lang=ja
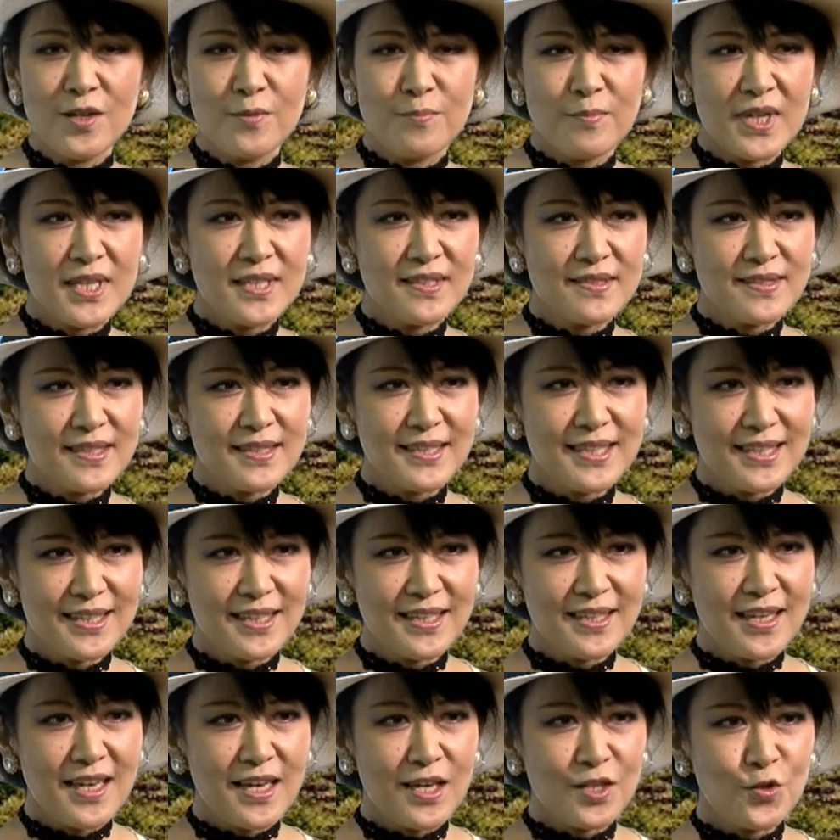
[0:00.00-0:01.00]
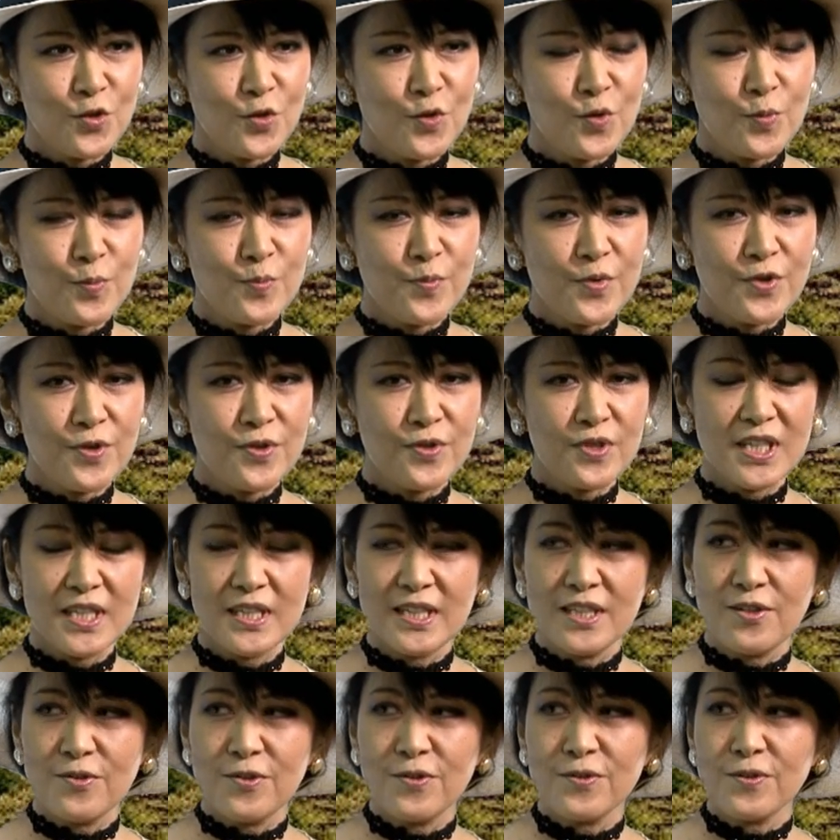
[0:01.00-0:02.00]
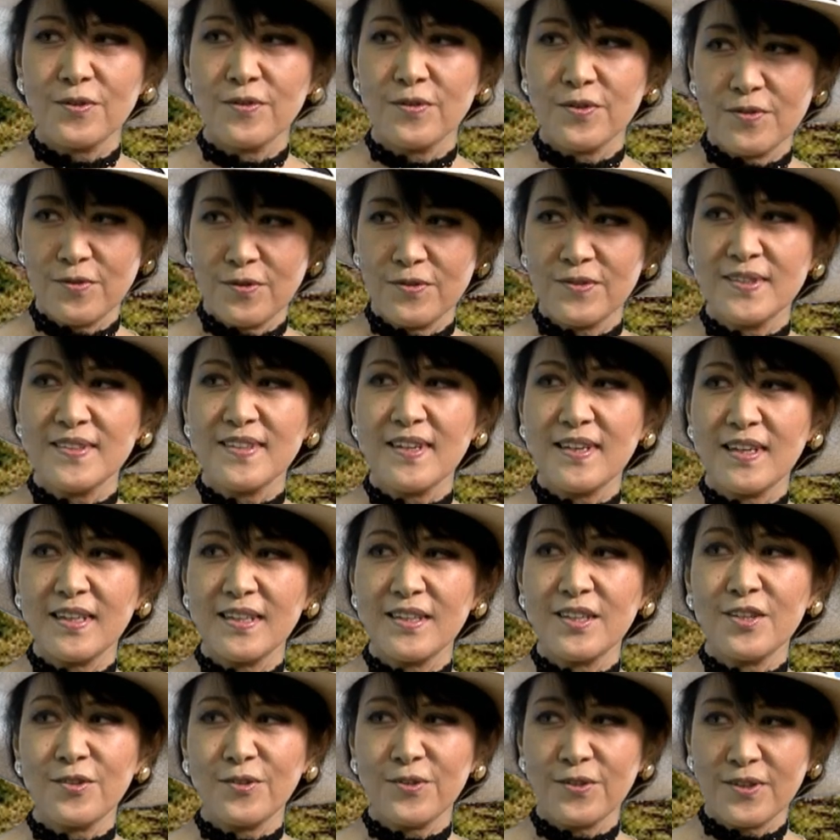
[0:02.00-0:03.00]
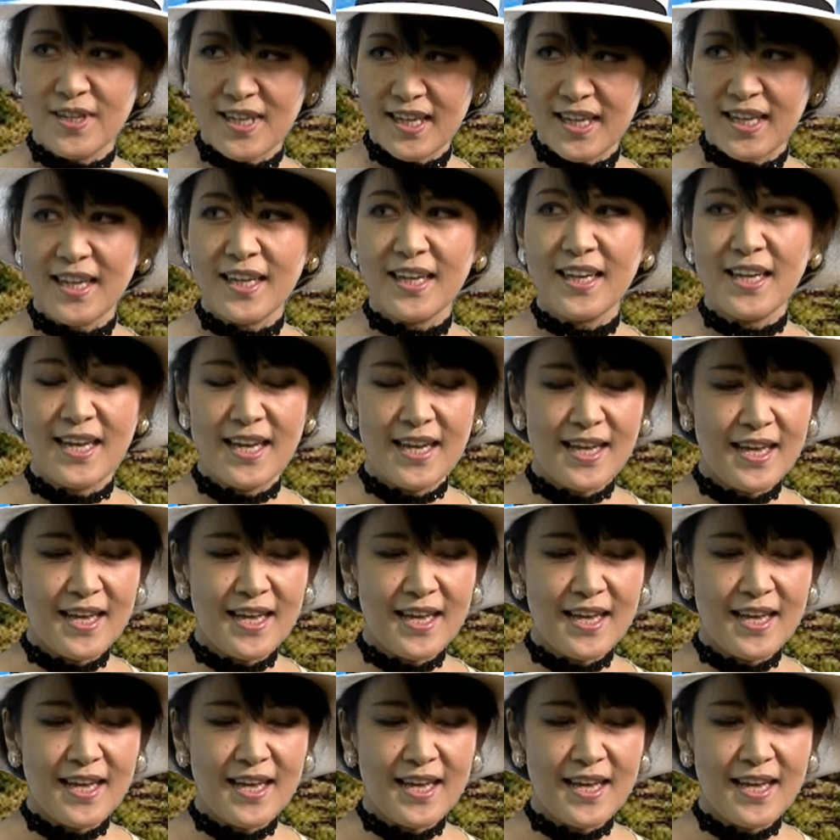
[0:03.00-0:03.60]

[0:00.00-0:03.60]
毎月あの病院のコンサートで